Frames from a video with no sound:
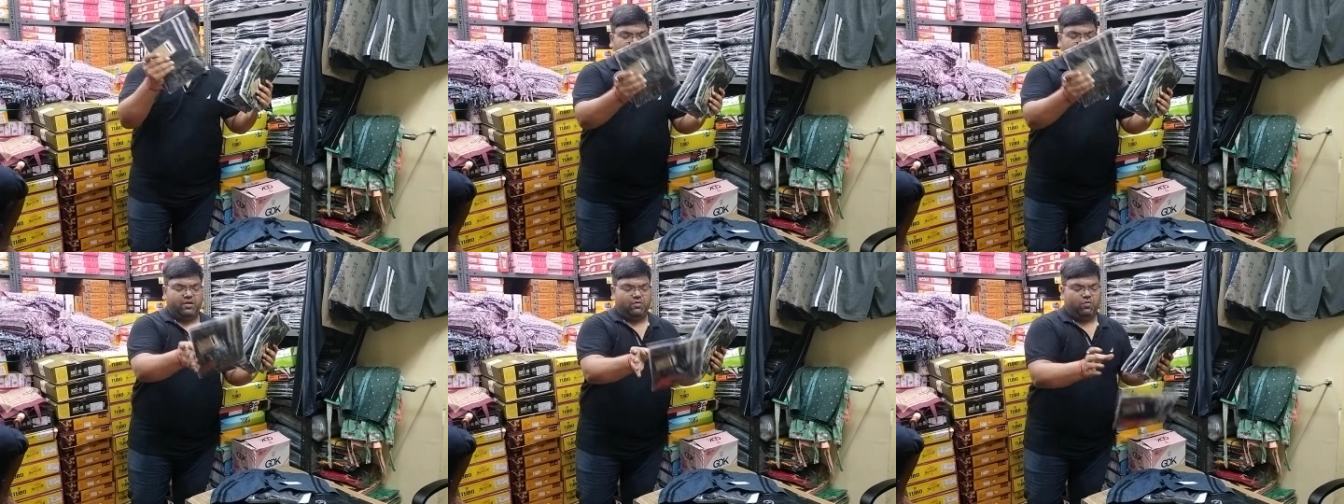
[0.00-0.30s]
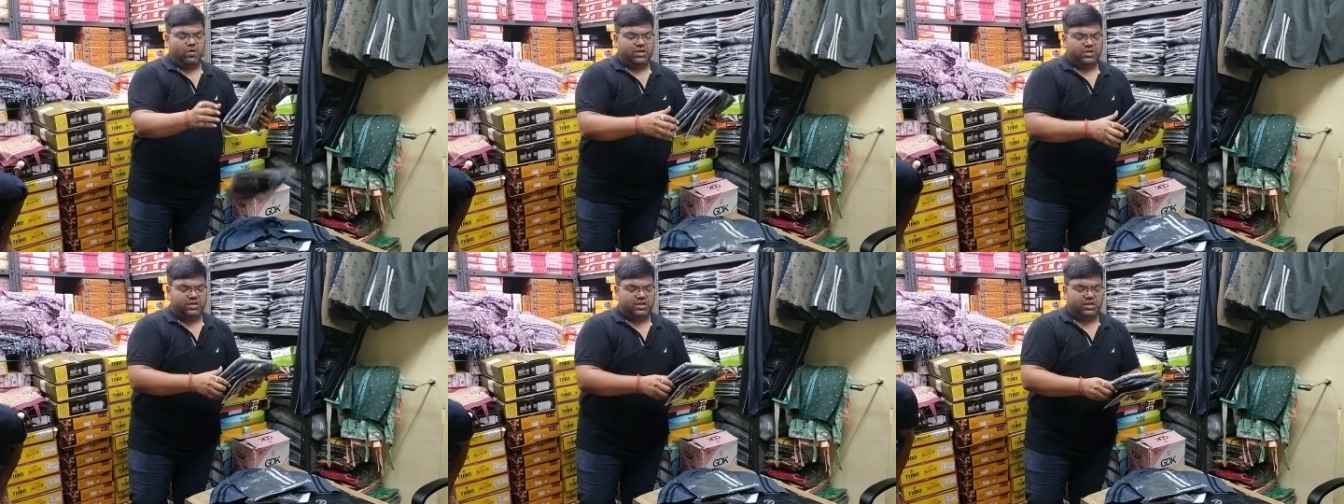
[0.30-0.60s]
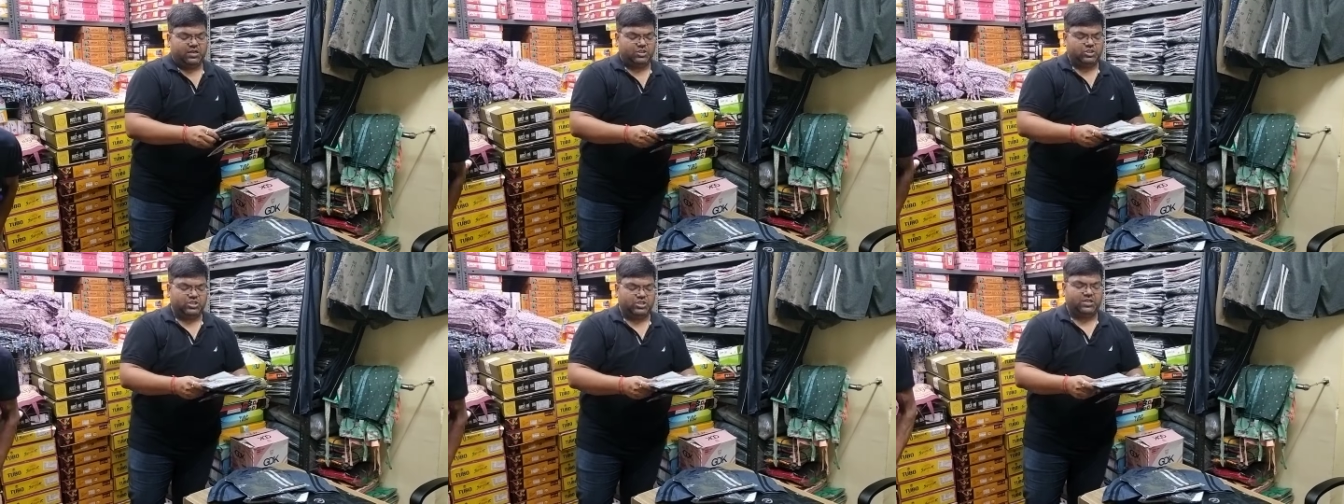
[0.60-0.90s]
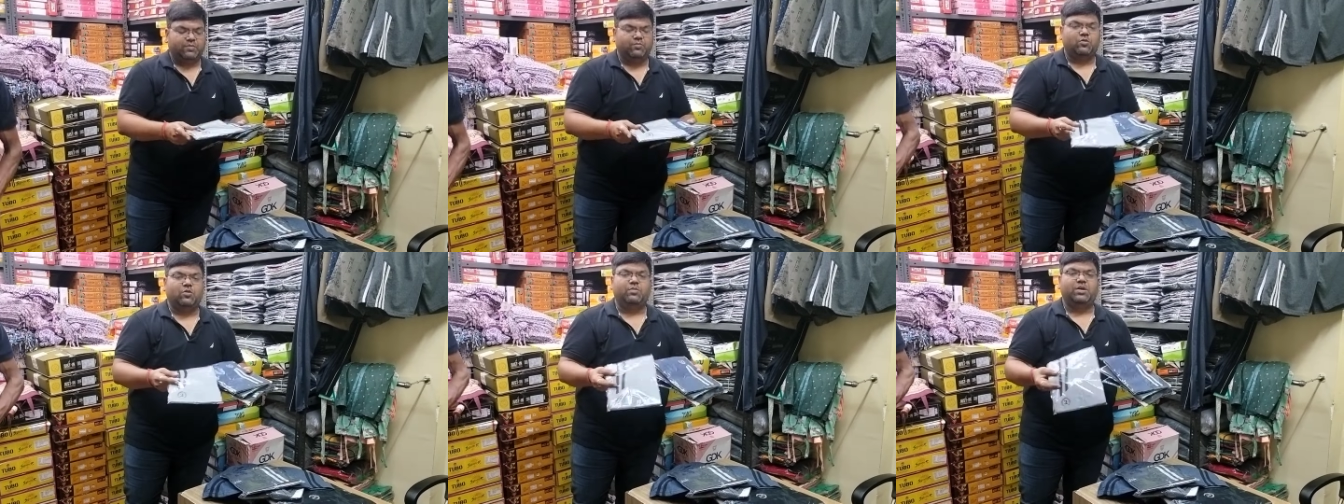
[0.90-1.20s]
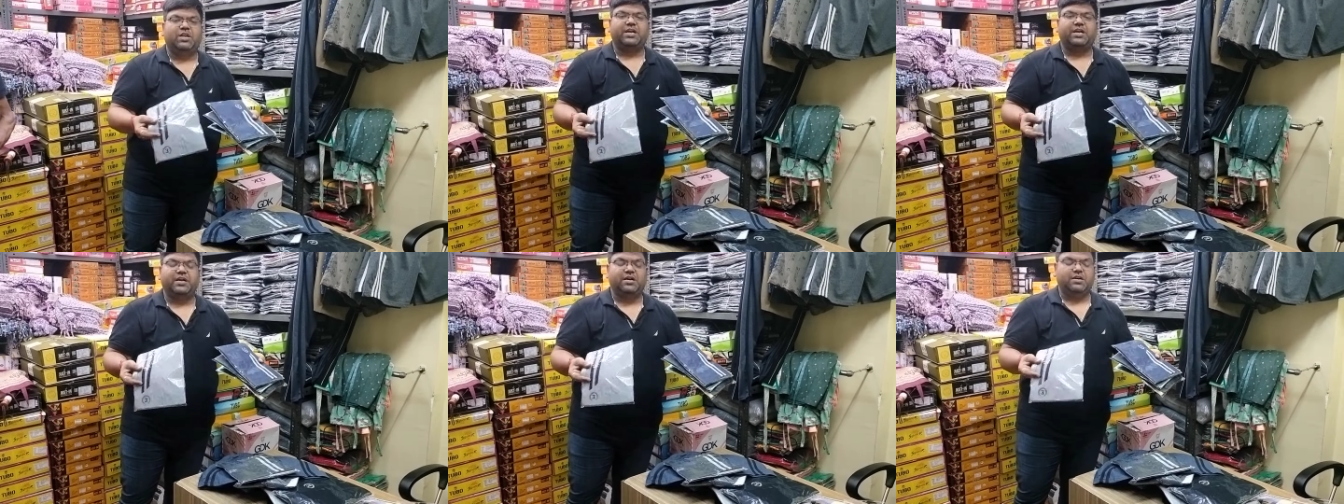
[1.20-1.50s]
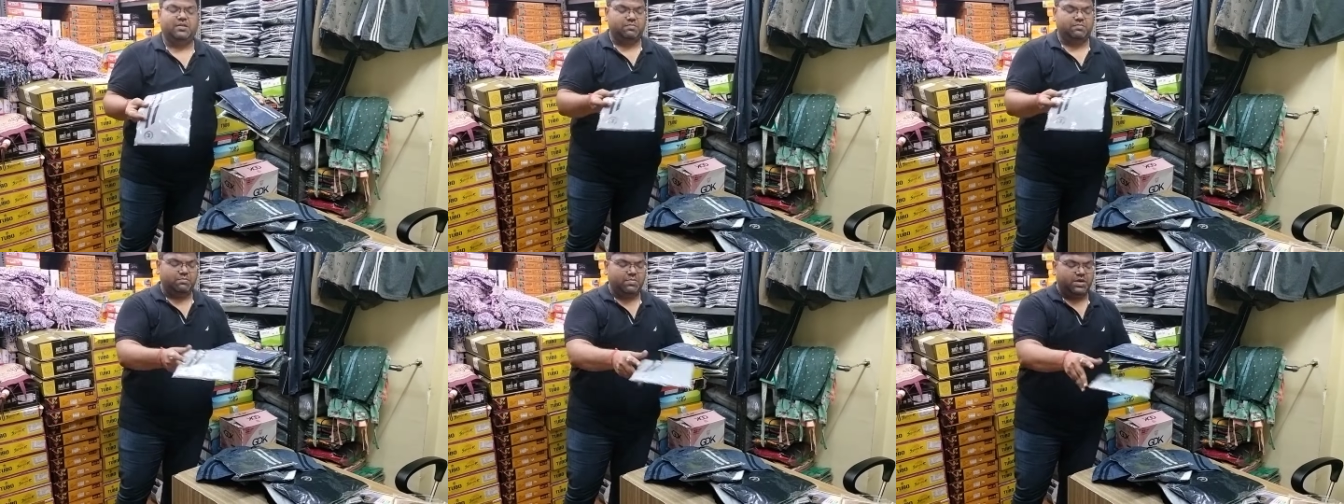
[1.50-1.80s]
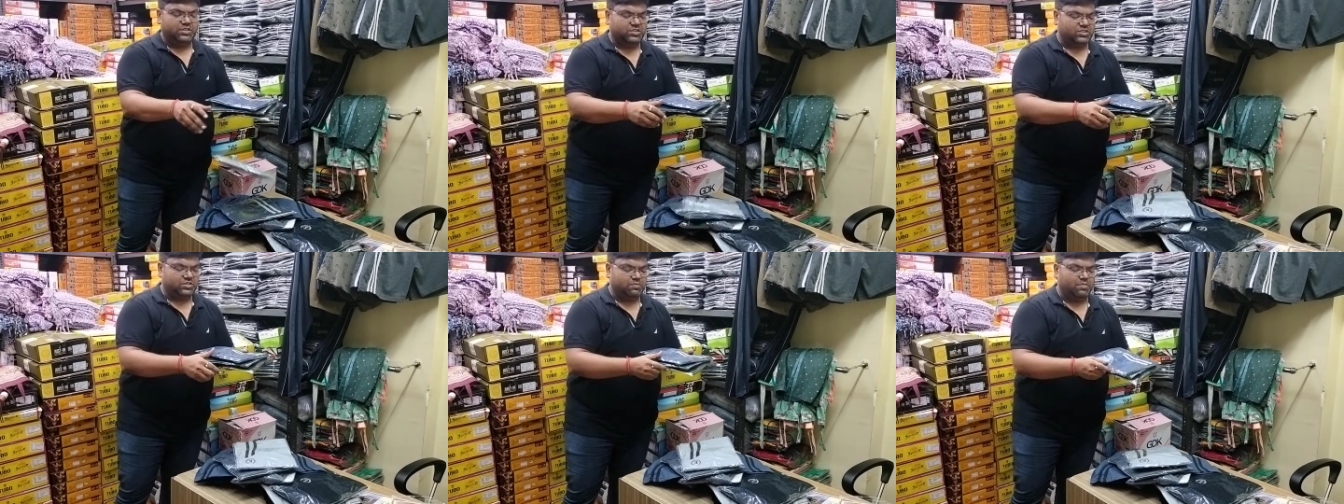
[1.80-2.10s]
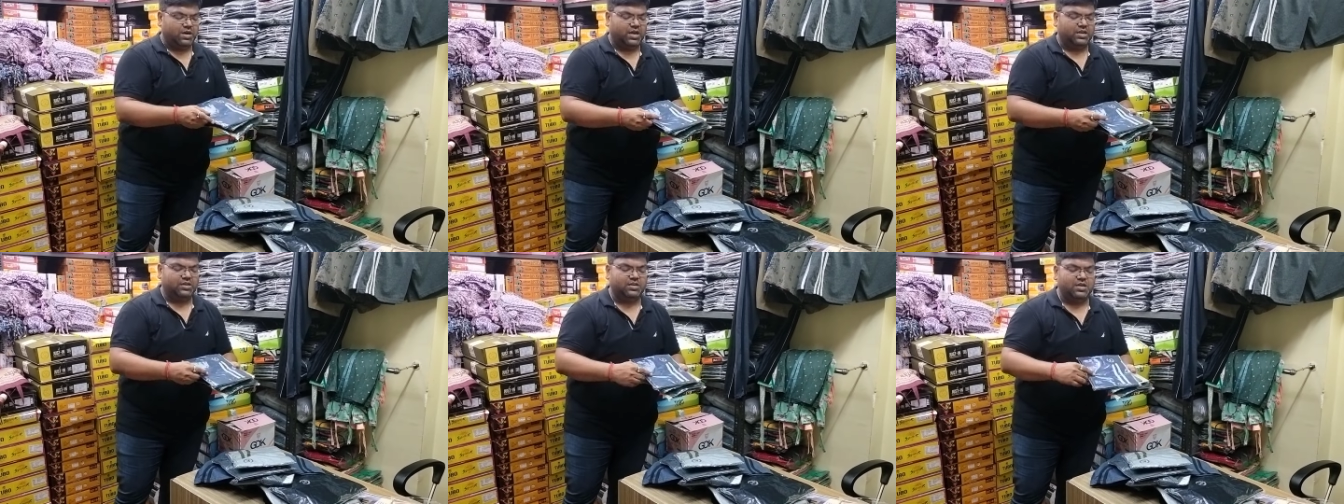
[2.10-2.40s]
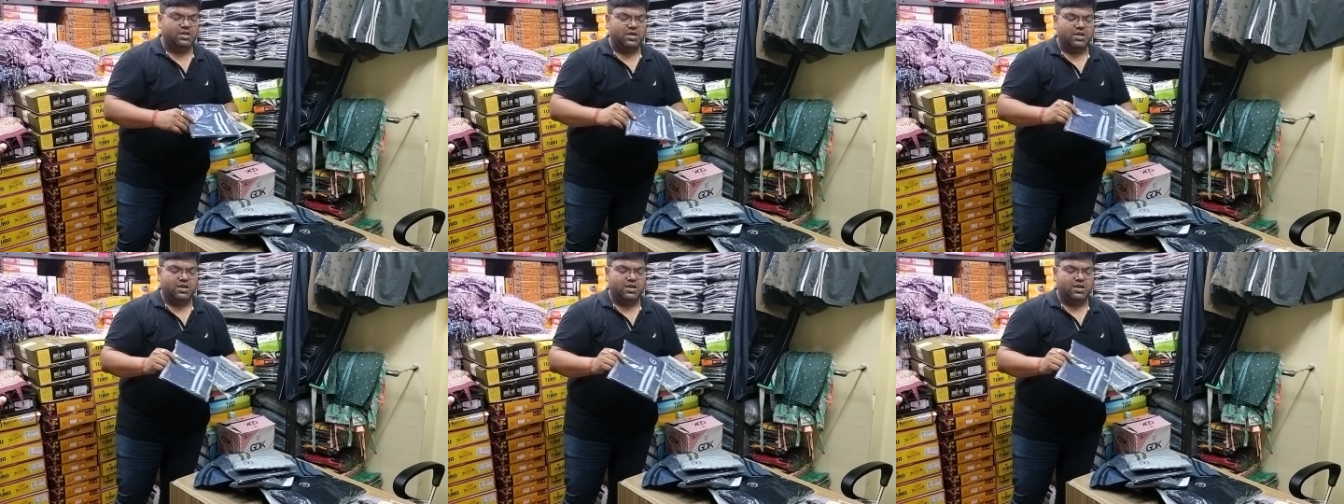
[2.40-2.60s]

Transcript: ए वन कलर शर्ट आपको मिलेगा मस्त माल